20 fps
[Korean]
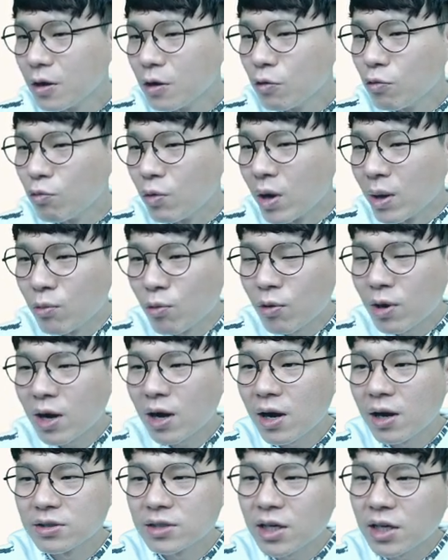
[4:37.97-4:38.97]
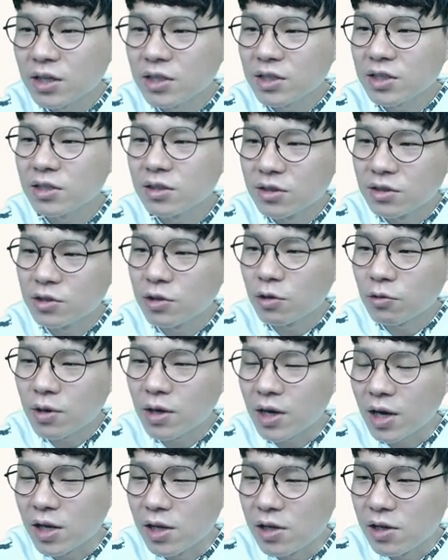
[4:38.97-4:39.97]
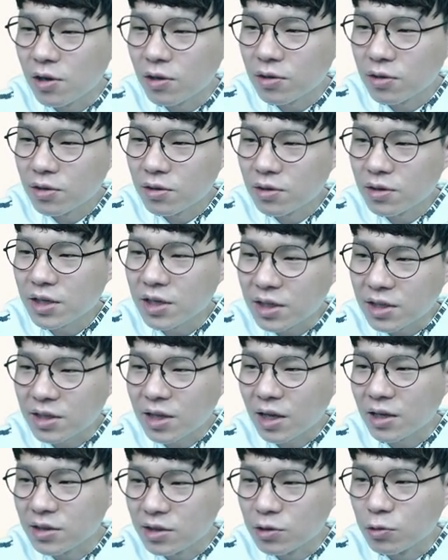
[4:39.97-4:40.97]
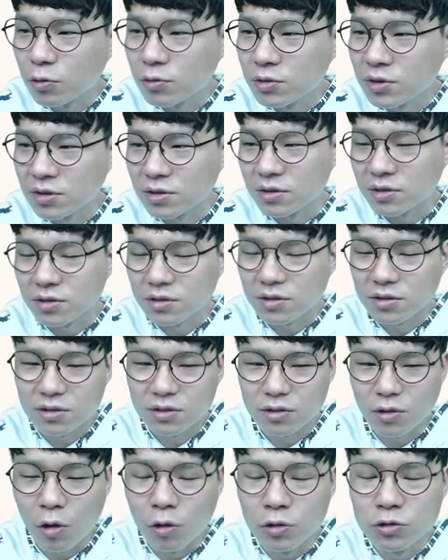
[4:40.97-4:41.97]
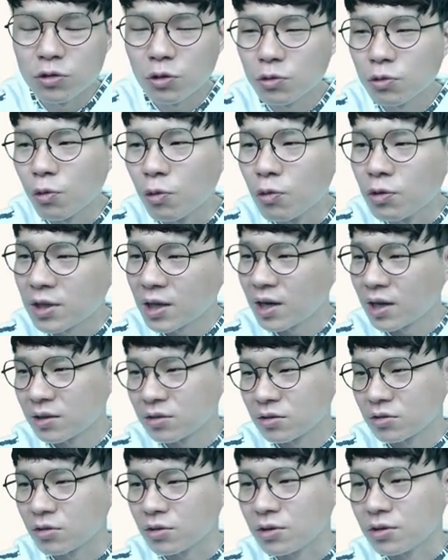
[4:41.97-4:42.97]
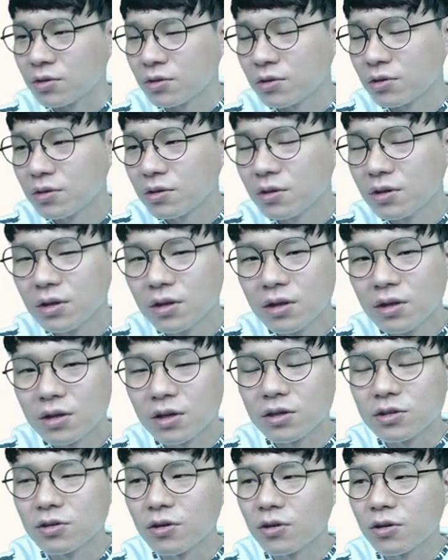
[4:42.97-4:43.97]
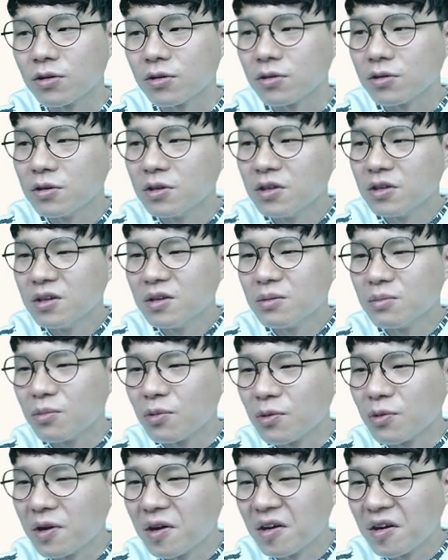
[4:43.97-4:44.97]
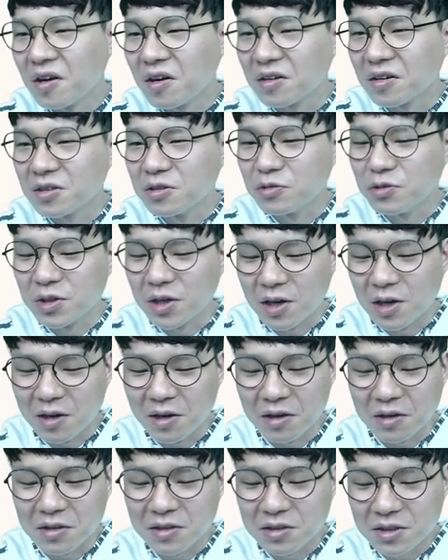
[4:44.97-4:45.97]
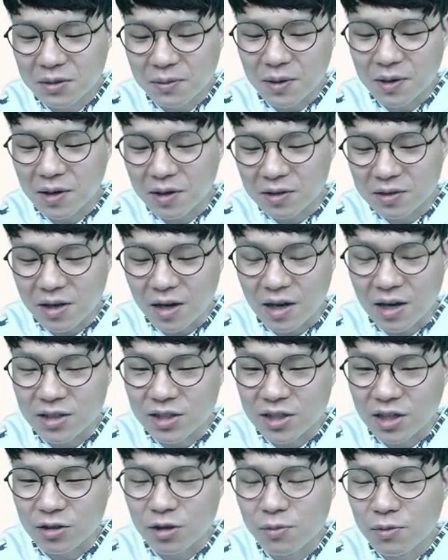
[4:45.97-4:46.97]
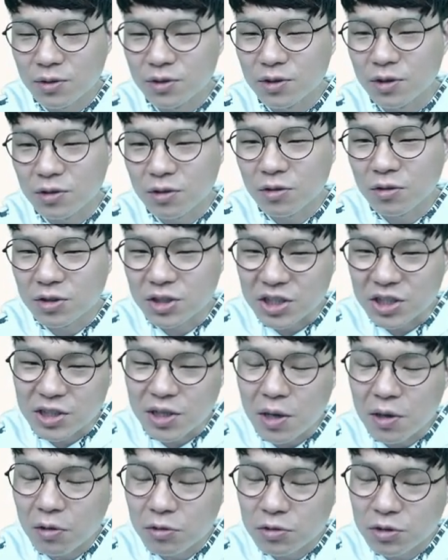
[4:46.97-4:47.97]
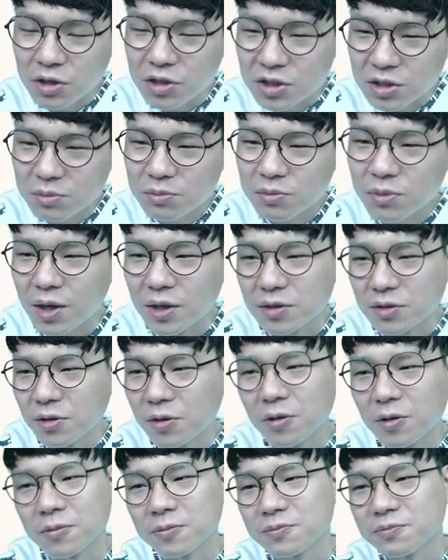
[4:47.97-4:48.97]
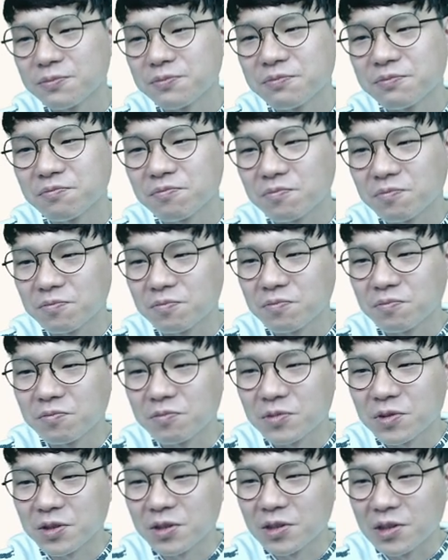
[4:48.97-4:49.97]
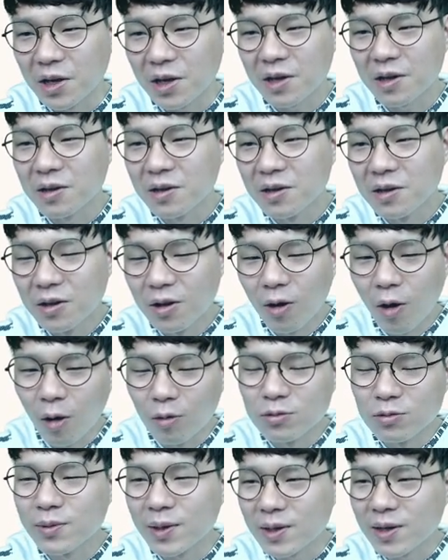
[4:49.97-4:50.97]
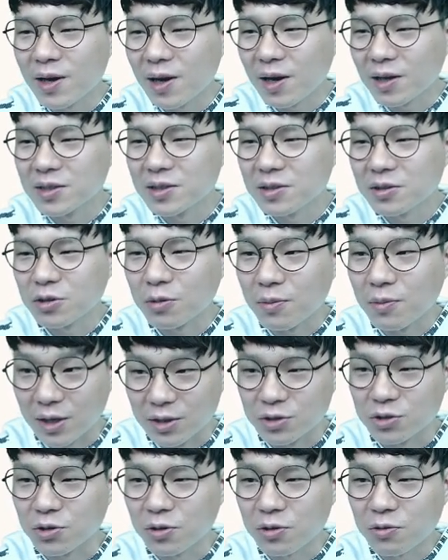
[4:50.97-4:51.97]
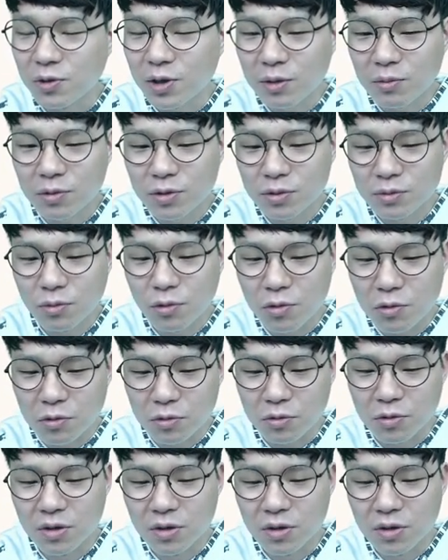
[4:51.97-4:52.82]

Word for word: 외모가 생식 능력과 관련이 있다는 이론은 어느 정도 옳다라는 거예요. 그래서 뭔가 그 우리가 흔히 말하는 아까 제가 설명드렸던 그 진화론적인 측면에서 음 그게 허무 맥락하지는 정말 않죠. 왜냐면은 뭐